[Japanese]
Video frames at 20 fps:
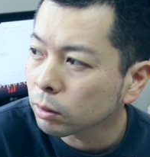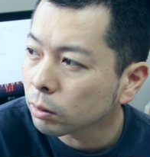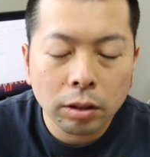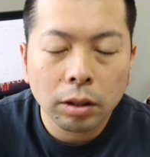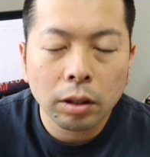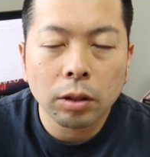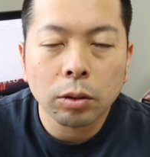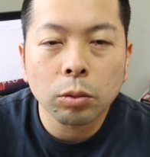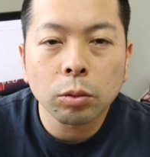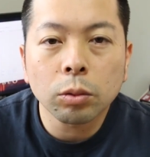
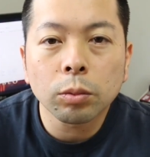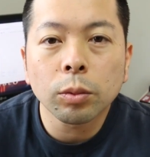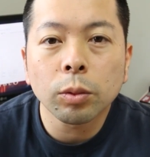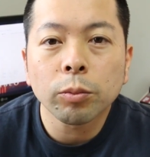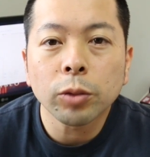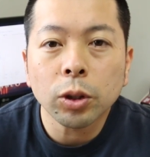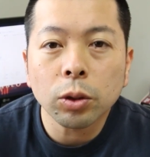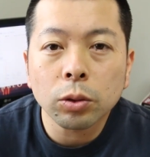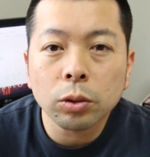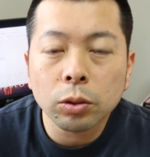で、ここも
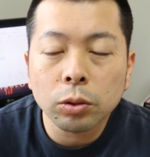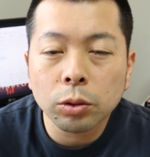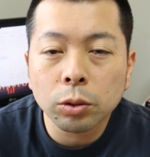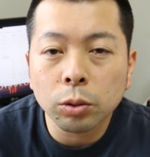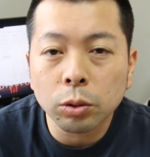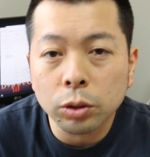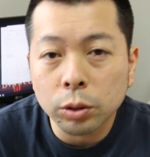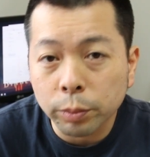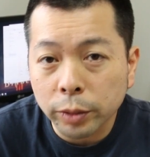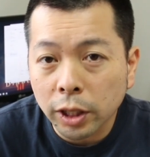魅力の
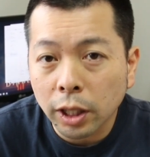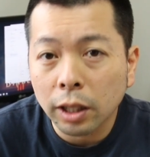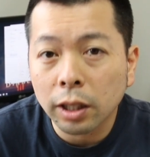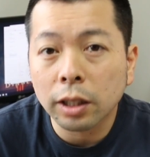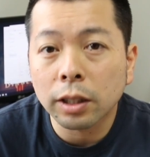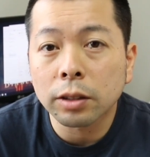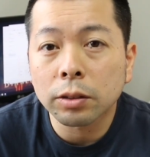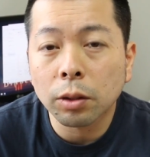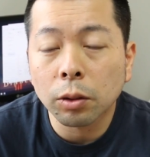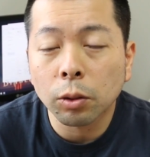一つみたい
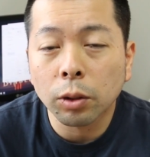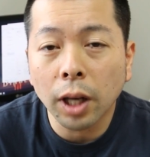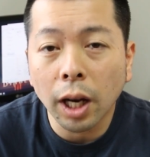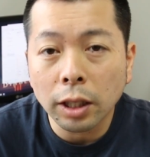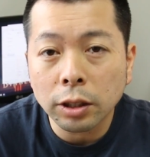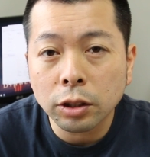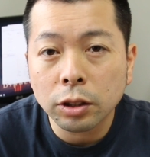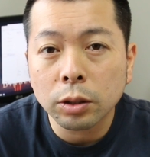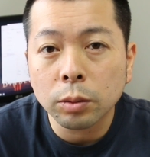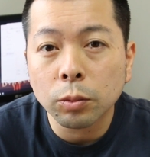なんですけど、
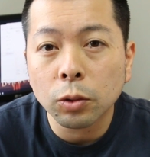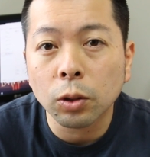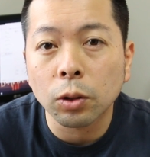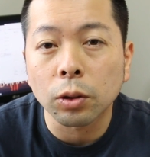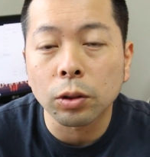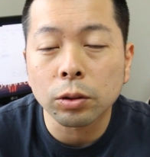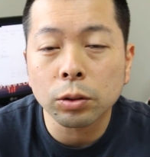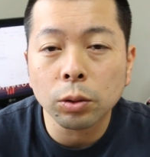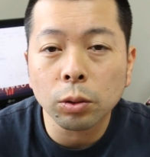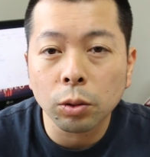画質
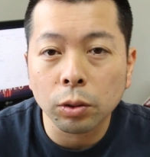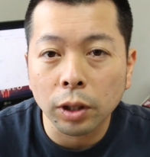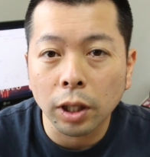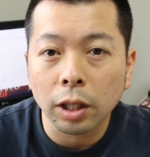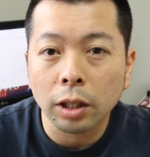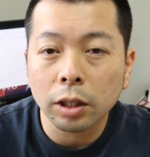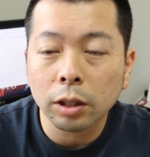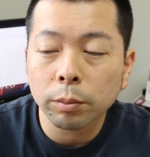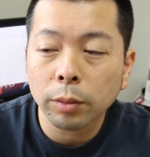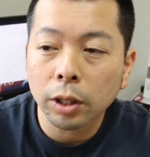もちょっと
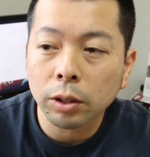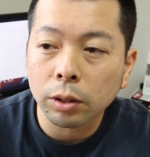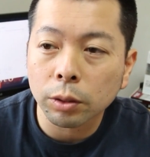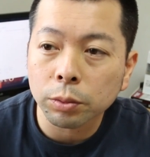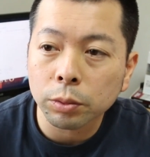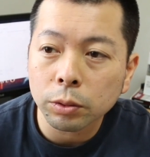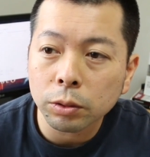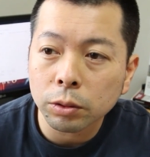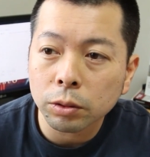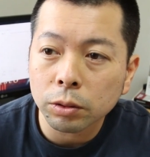ね、今やった
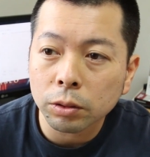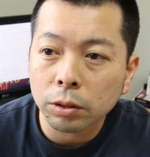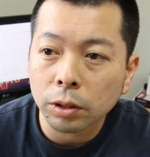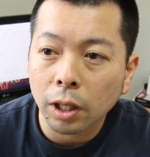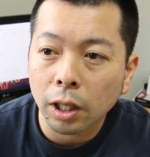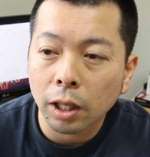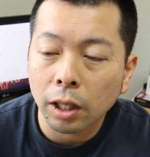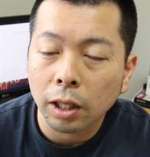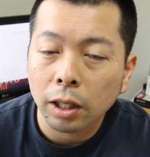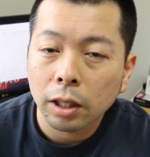Hulu
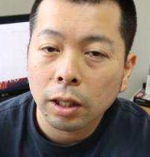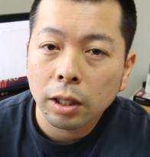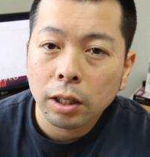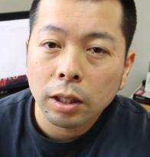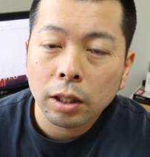や